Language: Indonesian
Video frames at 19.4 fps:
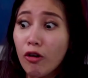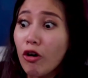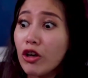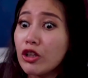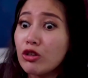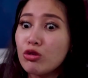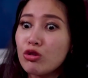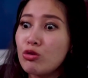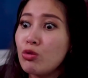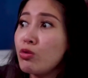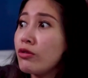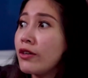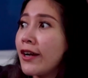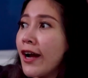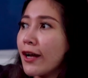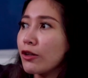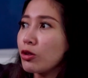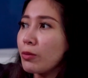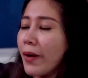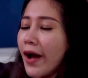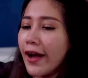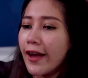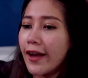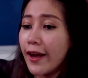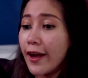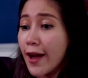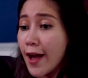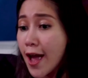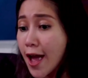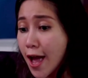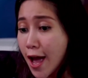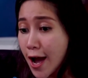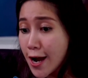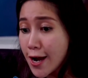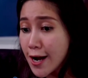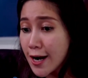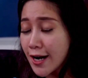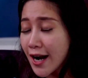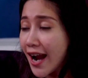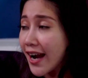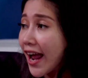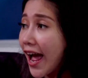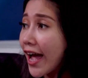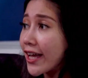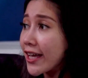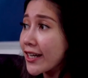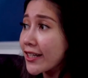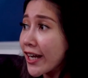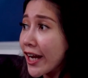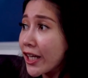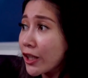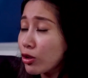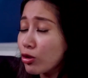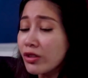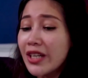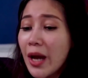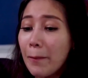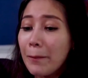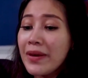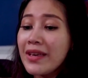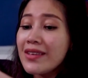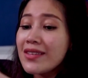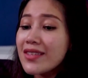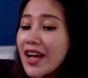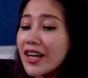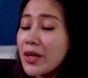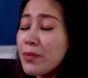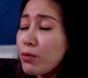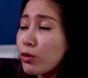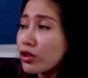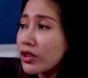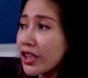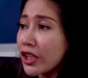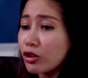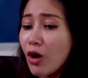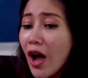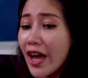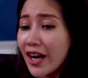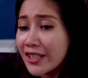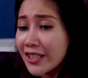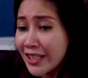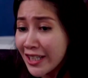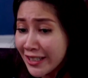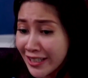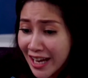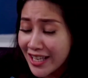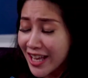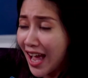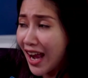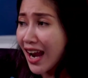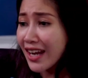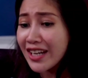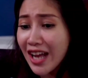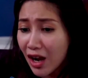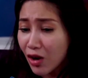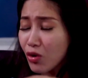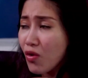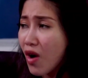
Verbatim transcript: Oh itu juga tuh Pak eh keran airnya itu ndak bisa diputar itu airnya jadi ndak nyala ndak